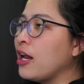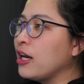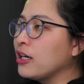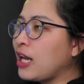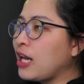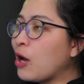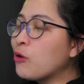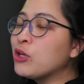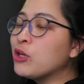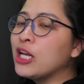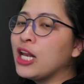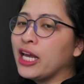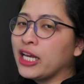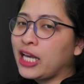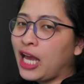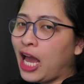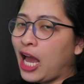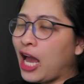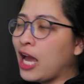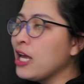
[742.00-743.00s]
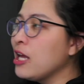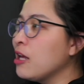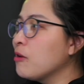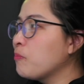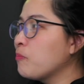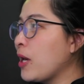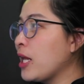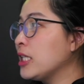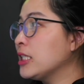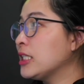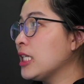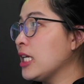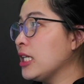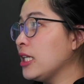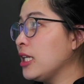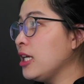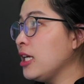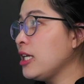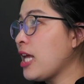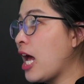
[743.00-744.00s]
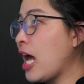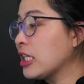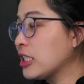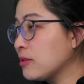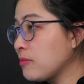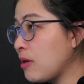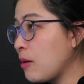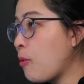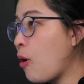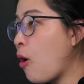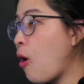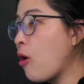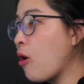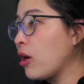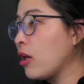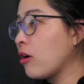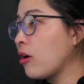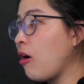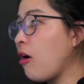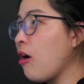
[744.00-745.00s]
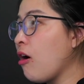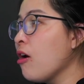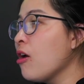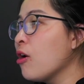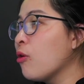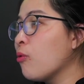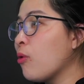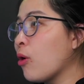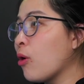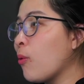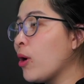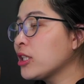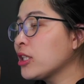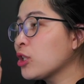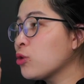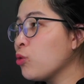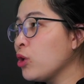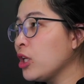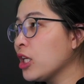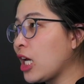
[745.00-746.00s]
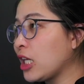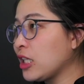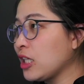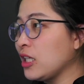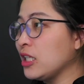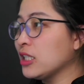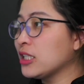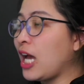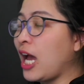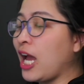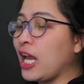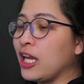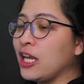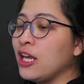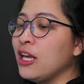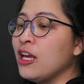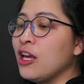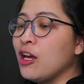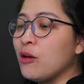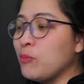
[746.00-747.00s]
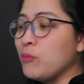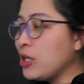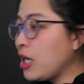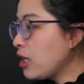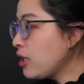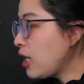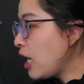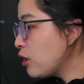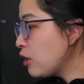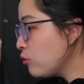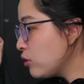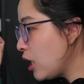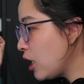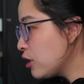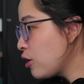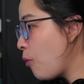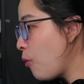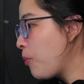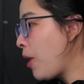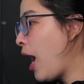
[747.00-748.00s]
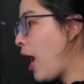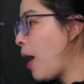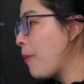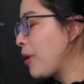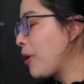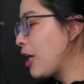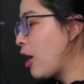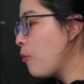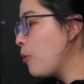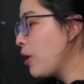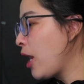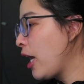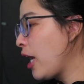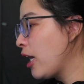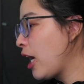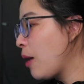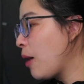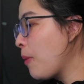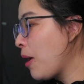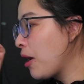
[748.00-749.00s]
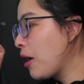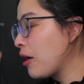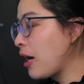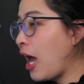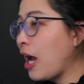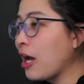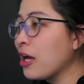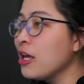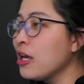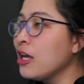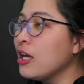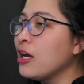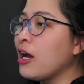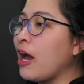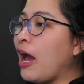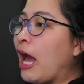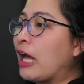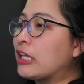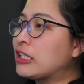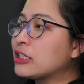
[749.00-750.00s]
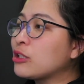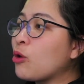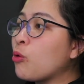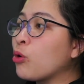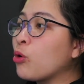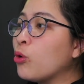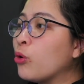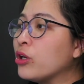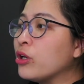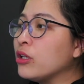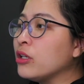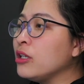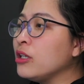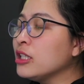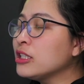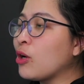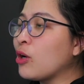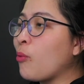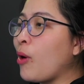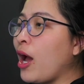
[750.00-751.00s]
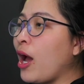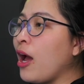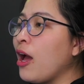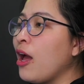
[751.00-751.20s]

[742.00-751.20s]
เท่านี้แหละค่ะ เป็นสิ่งที่อยากจะมาบอกแล้วก็หวังว่าจะช่วยในการตัดสินใจ มีท่านใดสนใจสอบถามกันเข้ามาได้นะคะ บางครั้งอาจจะตกหล่นเนื่องจากว่า